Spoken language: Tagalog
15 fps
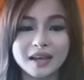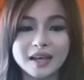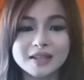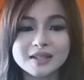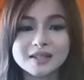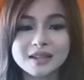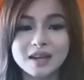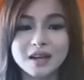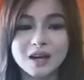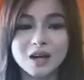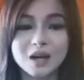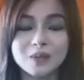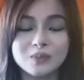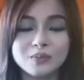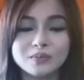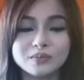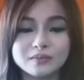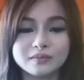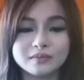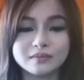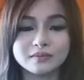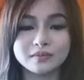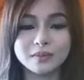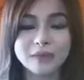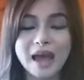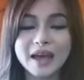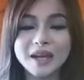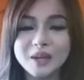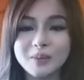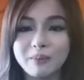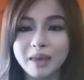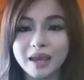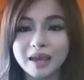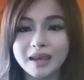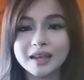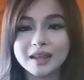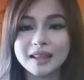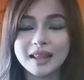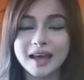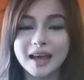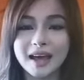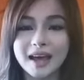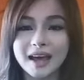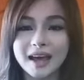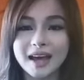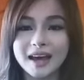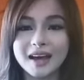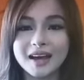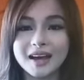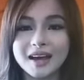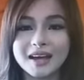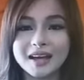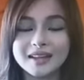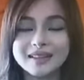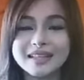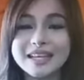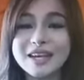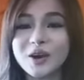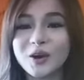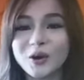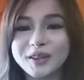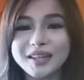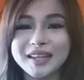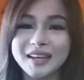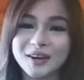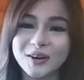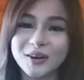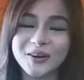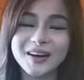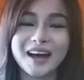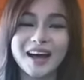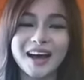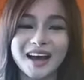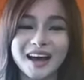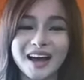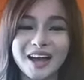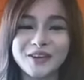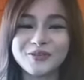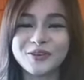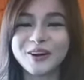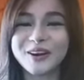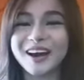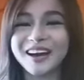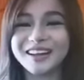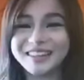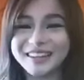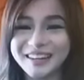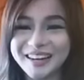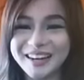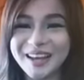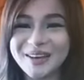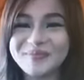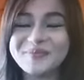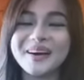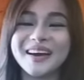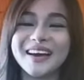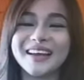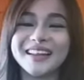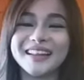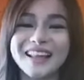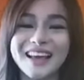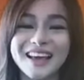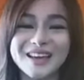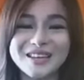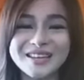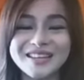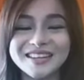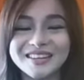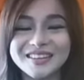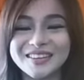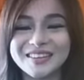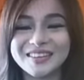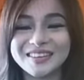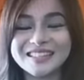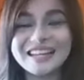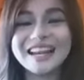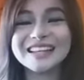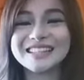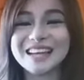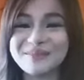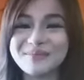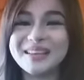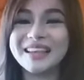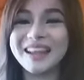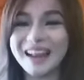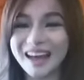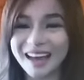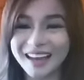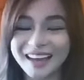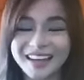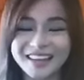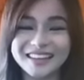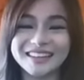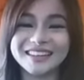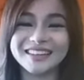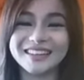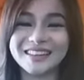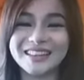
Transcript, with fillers: It's um anime na Nico, Nico. Uh, I forgot her name, but yung sinasabi niya lagi yung